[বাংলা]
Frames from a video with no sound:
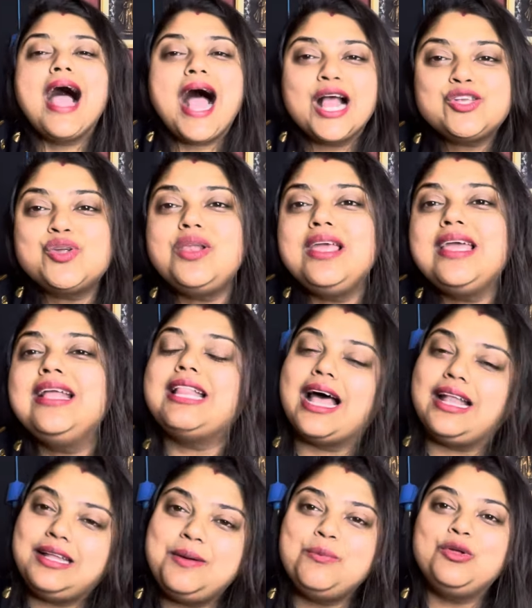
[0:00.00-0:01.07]
আসলে কি
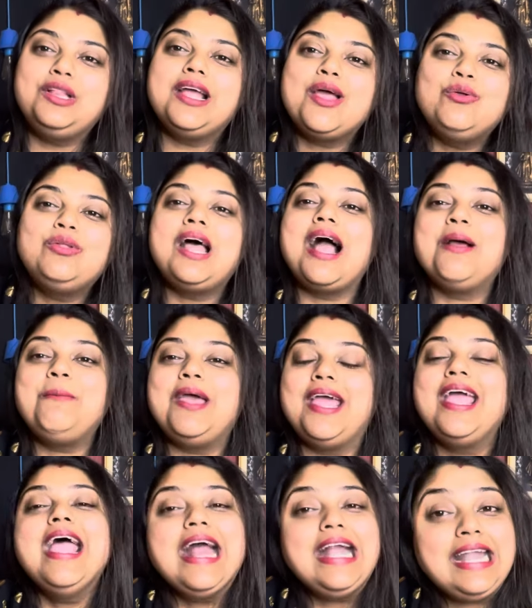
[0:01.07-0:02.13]
তাদের মধ্যে কেউ থাকবে
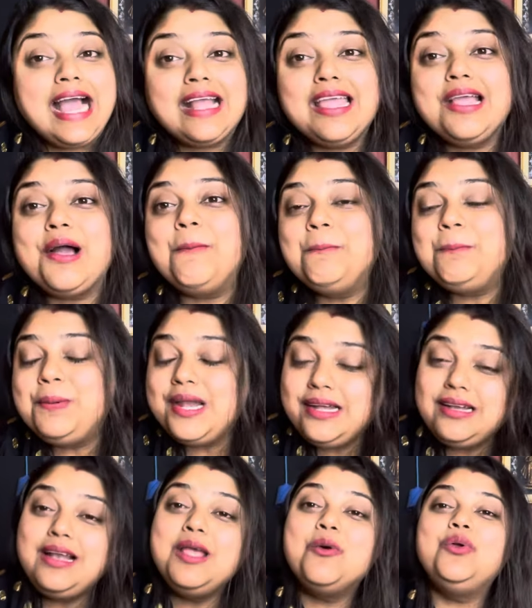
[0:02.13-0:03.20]
নাকি
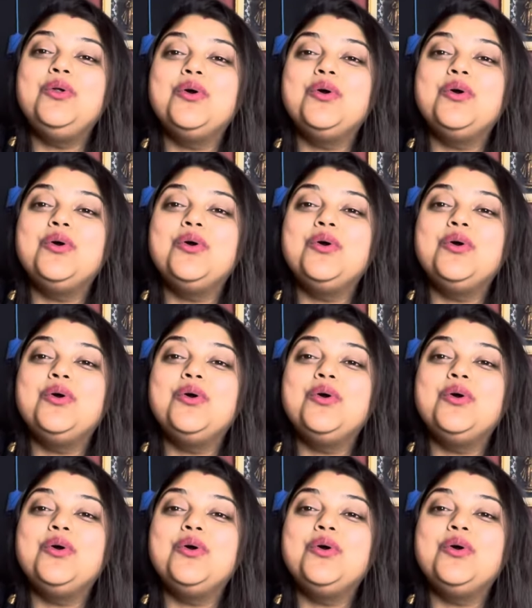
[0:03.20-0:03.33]
কমপ্লিটলি অন্য